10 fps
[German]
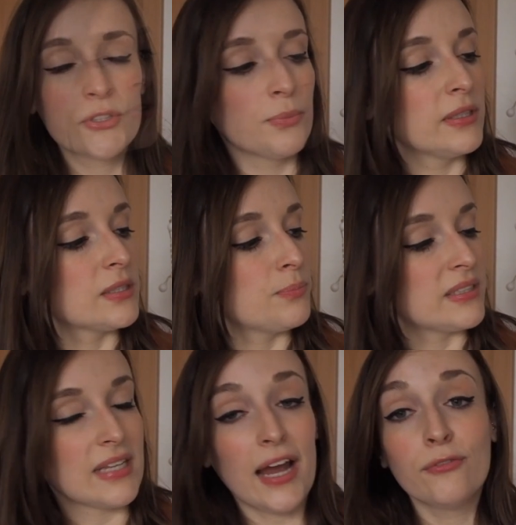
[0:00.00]
Zumindest
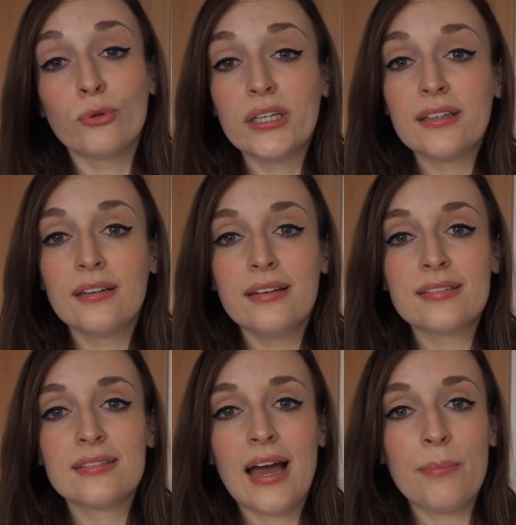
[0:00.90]
bis dahin, wo ich
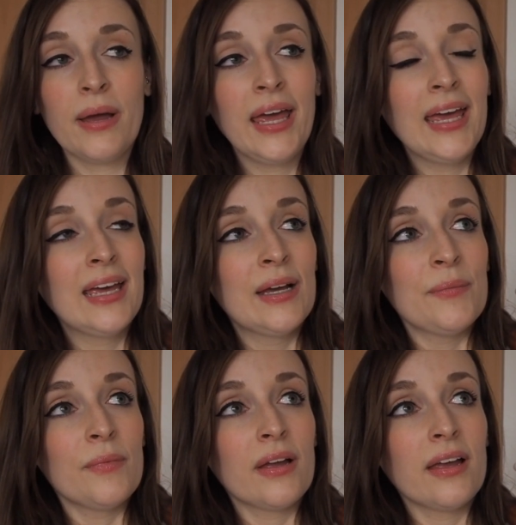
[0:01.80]
gelesen habe.
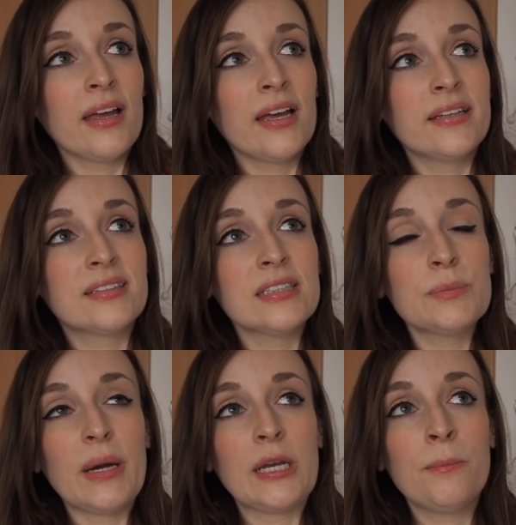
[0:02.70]
Es
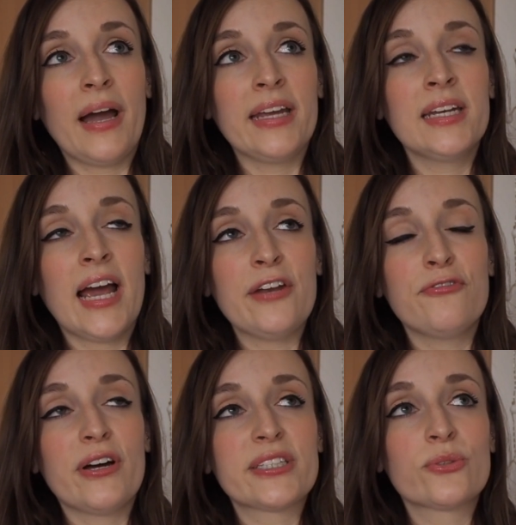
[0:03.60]
ist bei den beiden
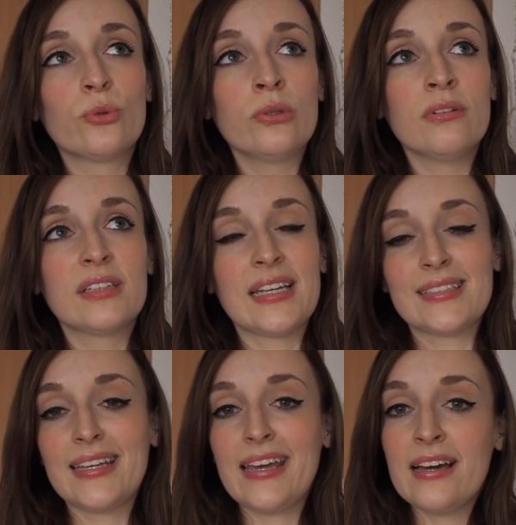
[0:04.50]
einfach so,
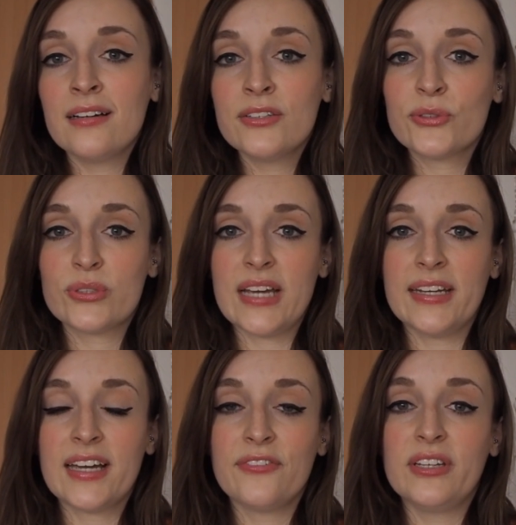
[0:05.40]
dass er so
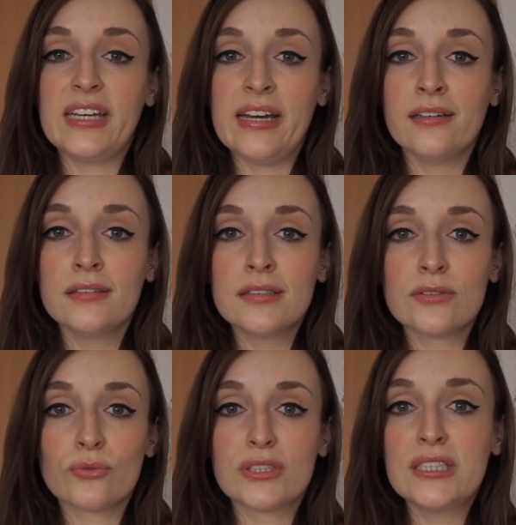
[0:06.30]
sein kann, wie er
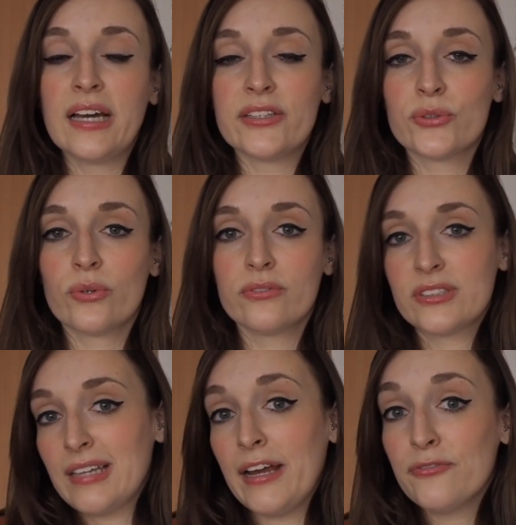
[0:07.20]
ist und sie kann so
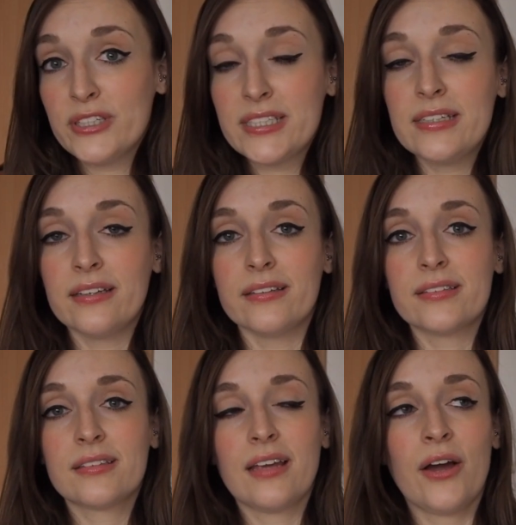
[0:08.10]
sein, wie sie
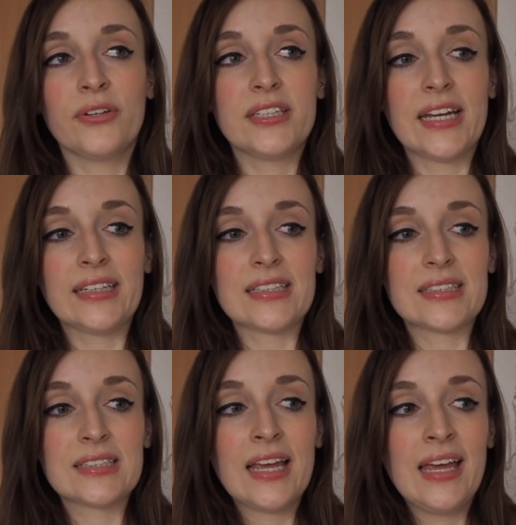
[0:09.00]
ist. Ja, und ich denke,
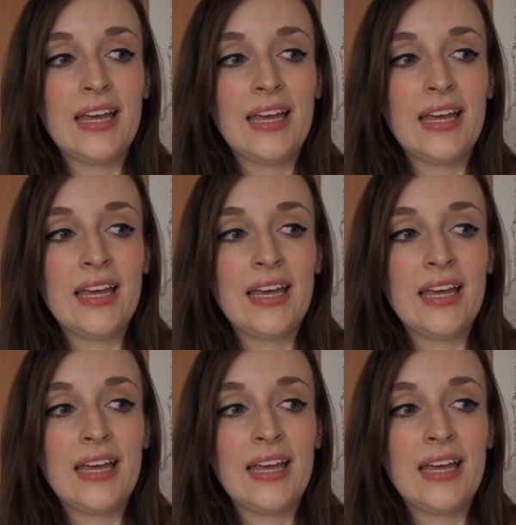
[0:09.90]
dass